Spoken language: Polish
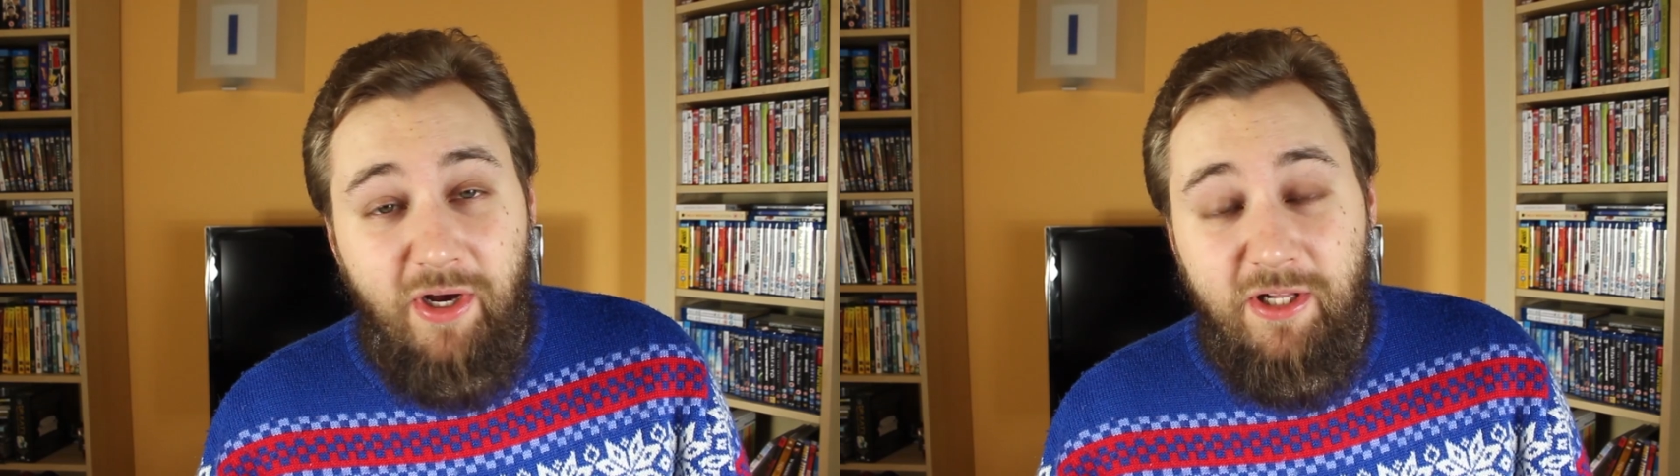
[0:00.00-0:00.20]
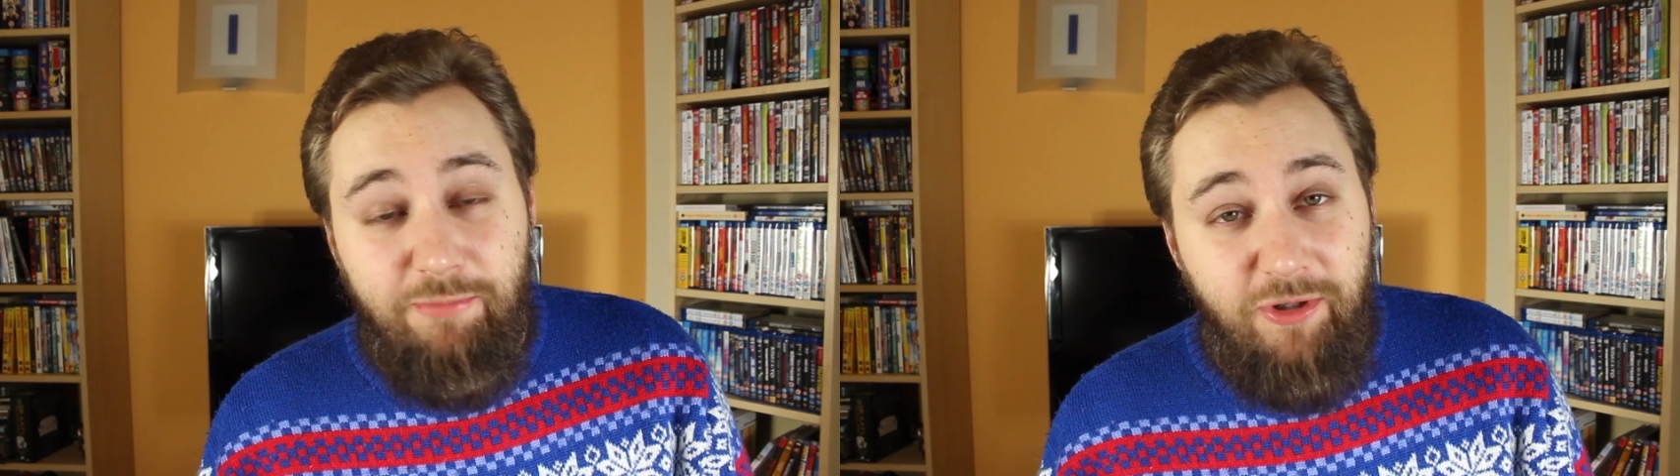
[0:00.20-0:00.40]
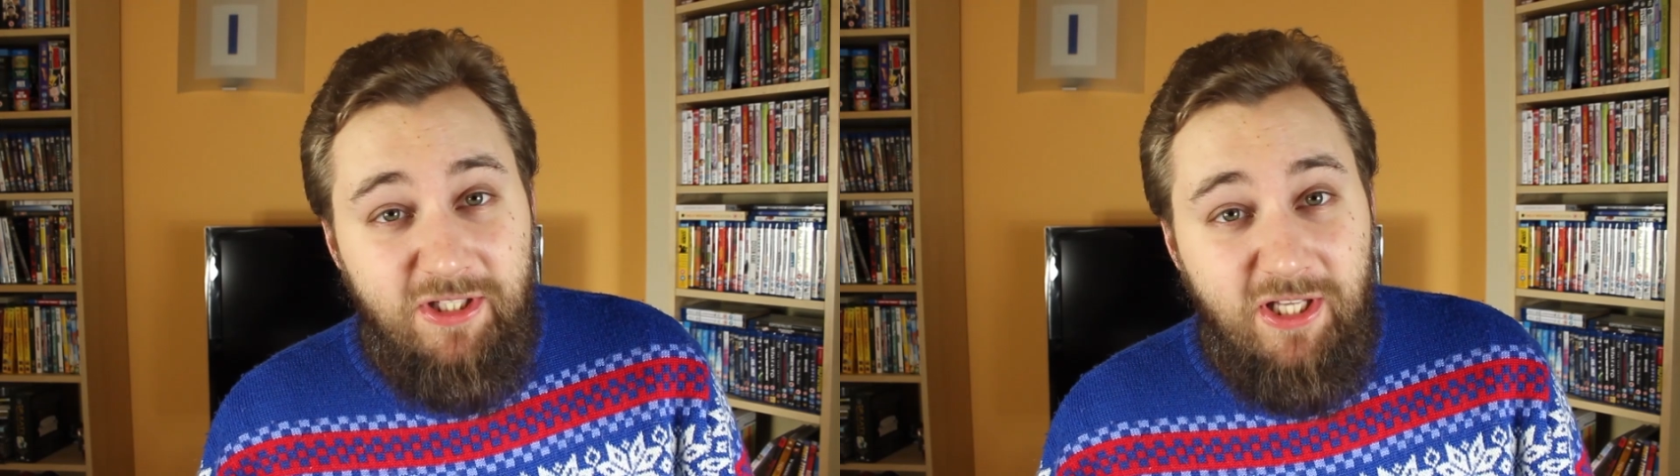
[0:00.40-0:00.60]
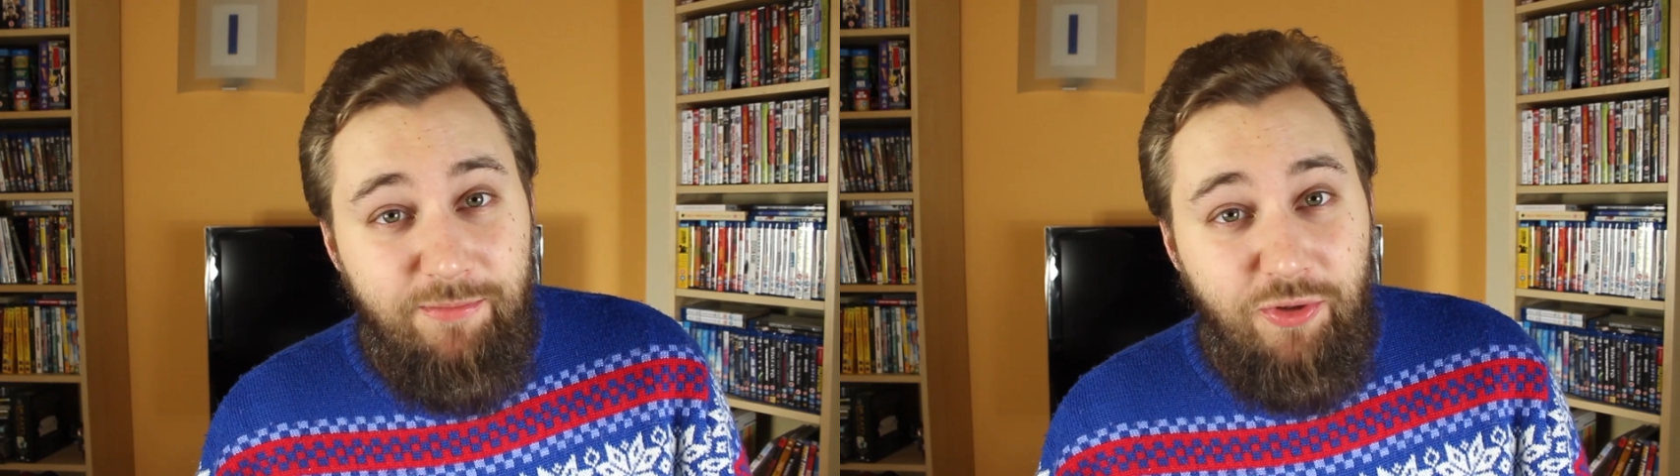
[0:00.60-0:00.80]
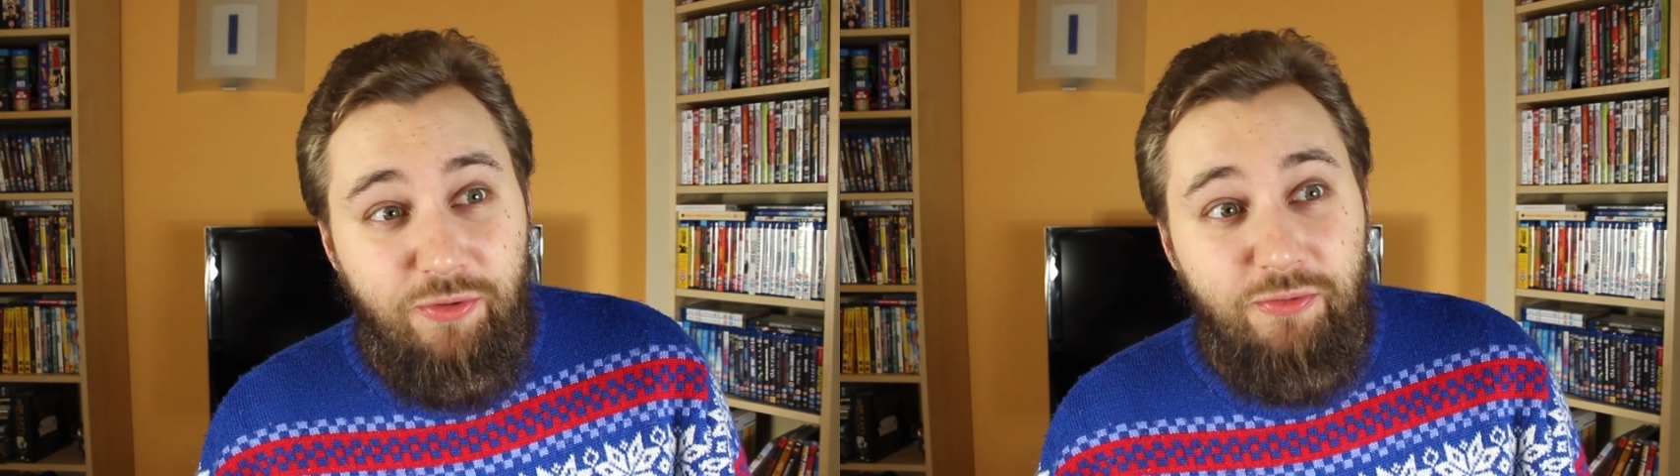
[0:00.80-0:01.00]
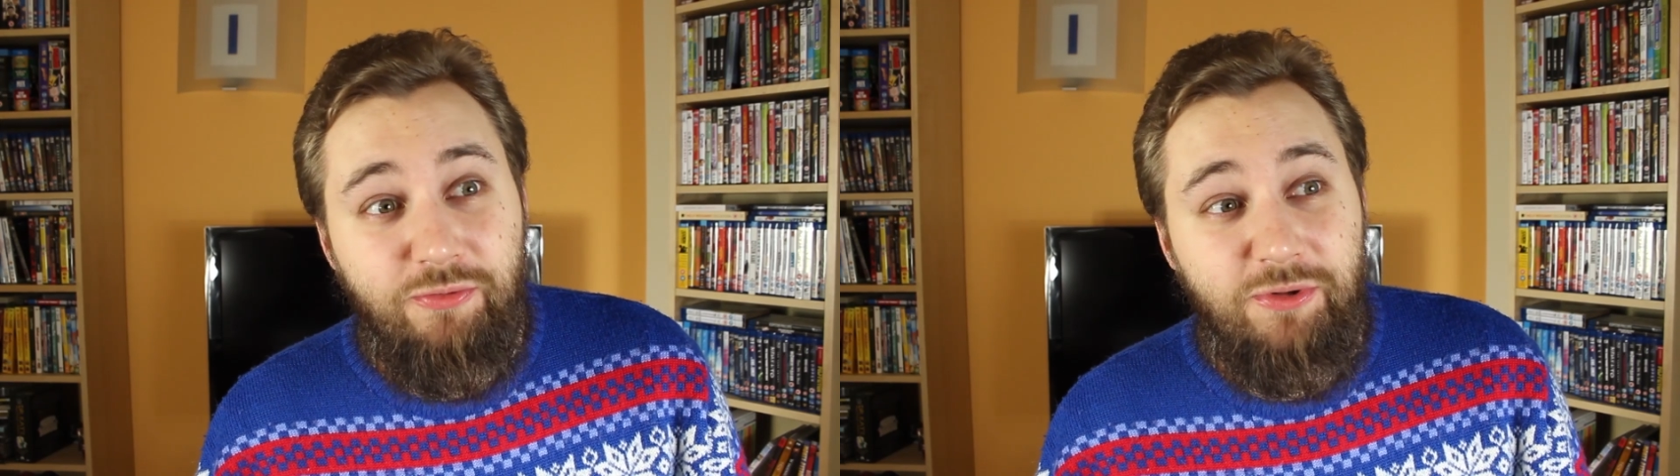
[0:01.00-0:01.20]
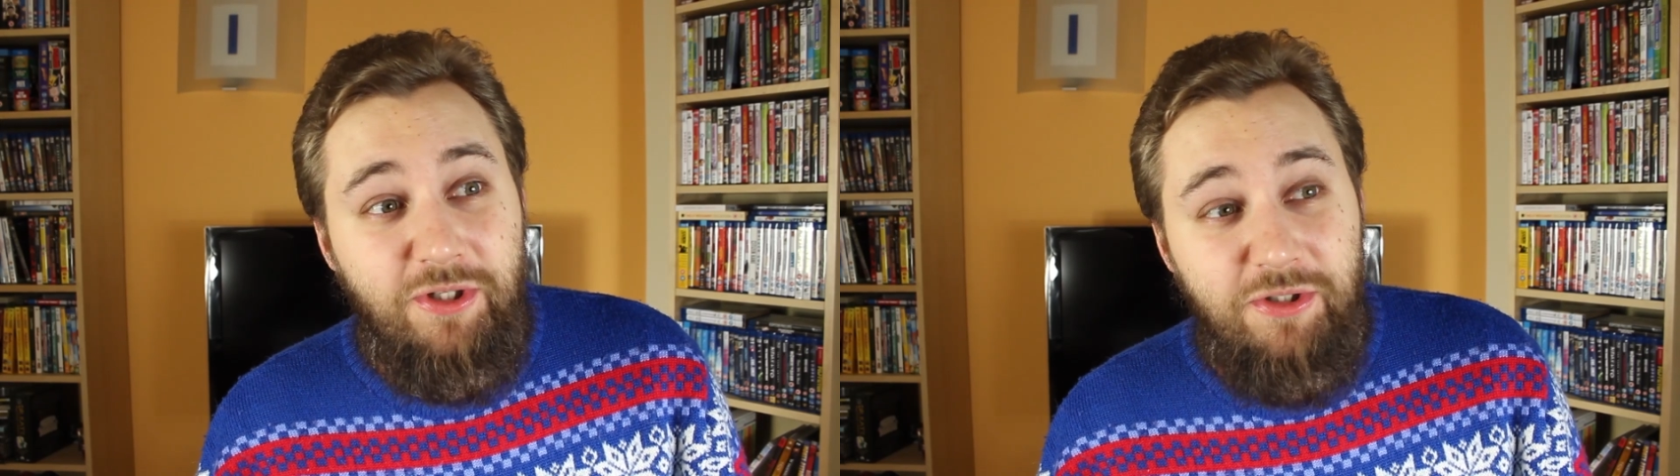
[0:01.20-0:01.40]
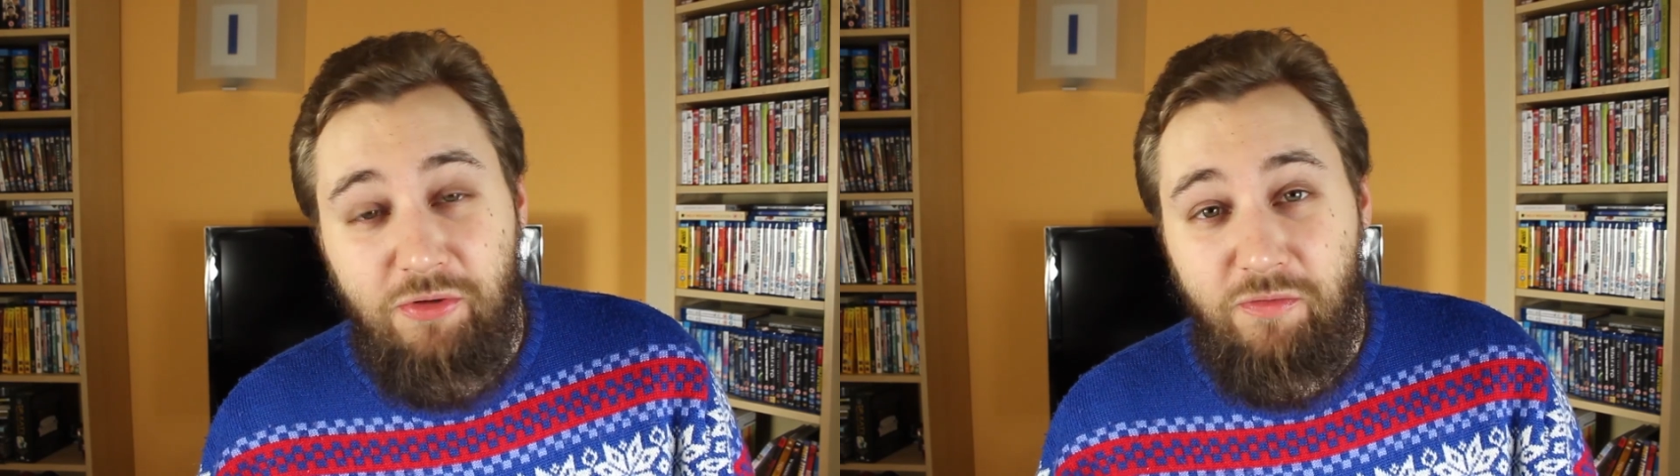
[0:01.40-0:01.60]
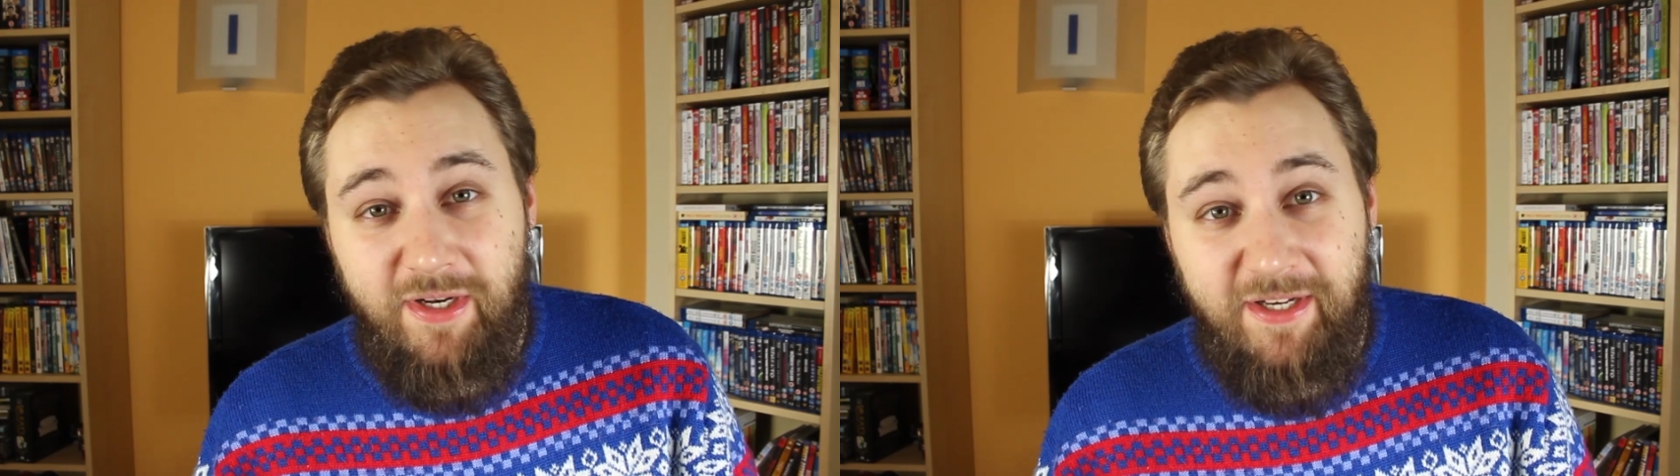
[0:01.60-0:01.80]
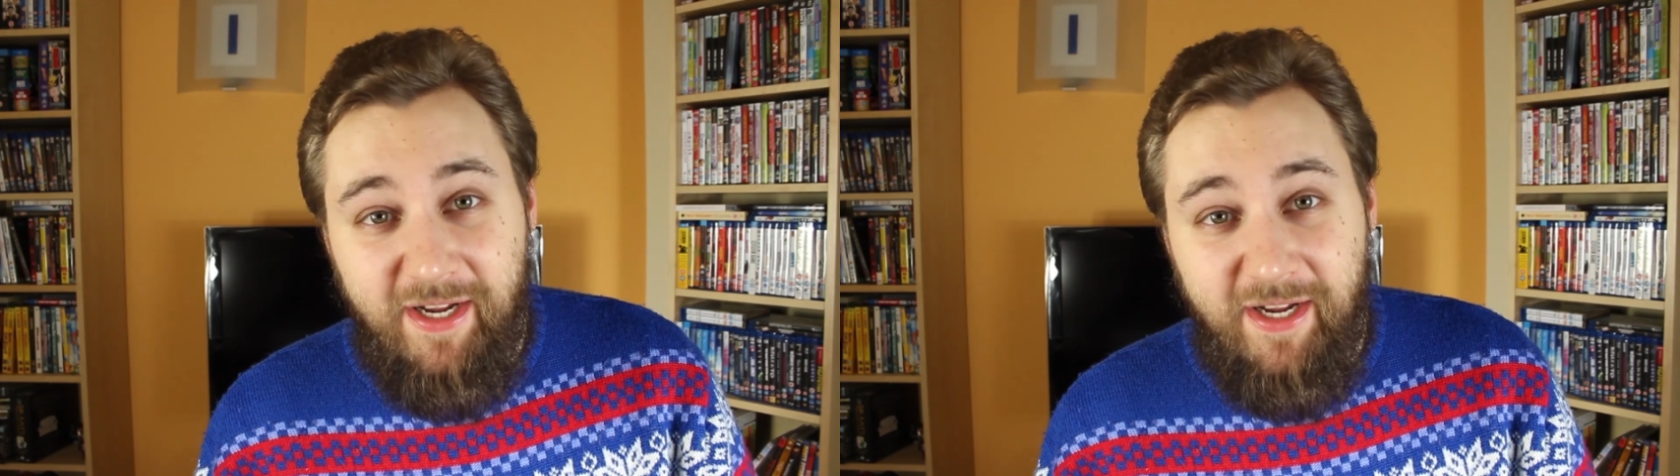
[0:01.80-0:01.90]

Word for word: ale polecam ją zdecydowanie